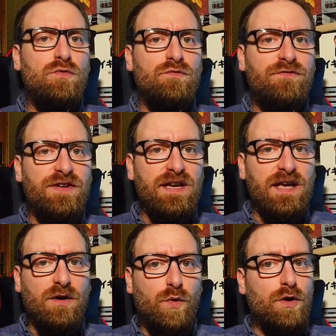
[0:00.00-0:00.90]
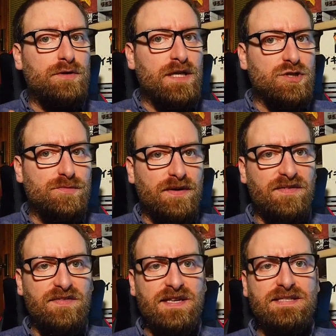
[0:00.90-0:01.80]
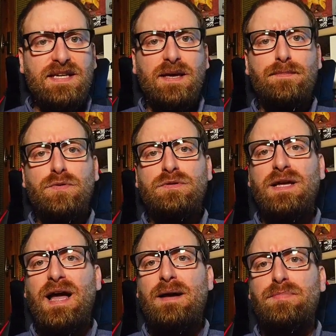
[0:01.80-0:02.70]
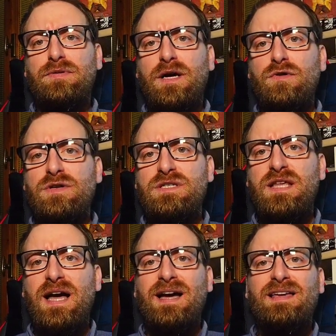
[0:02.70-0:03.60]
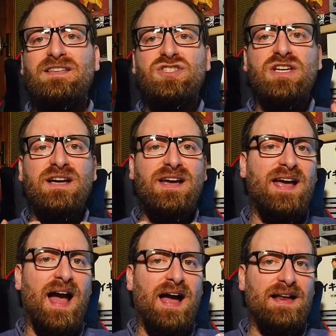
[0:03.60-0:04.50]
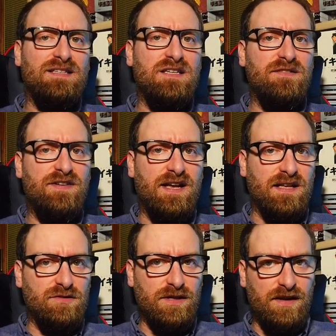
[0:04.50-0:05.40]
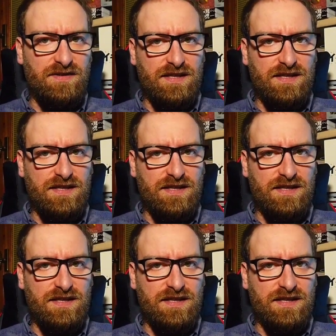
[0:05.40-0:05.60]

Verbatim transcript: Un fine, quello della sopravvivenza, che porterà il protagonista a ricercare il significato della